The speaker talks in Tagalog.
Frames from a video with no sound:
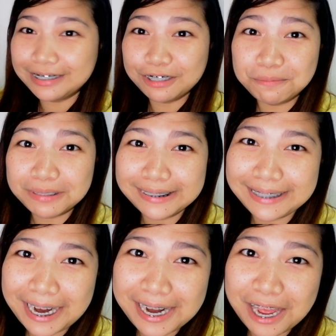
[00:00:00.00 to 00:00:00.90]
So,
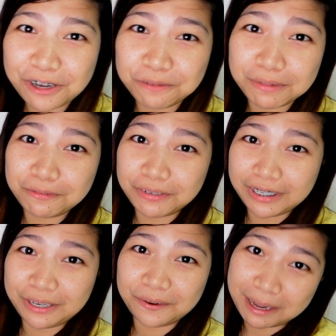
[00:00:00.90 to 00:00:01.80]
magta-try na akong
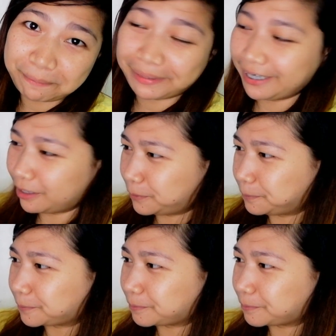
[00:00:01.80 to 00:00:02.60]
mag-video gamit ito.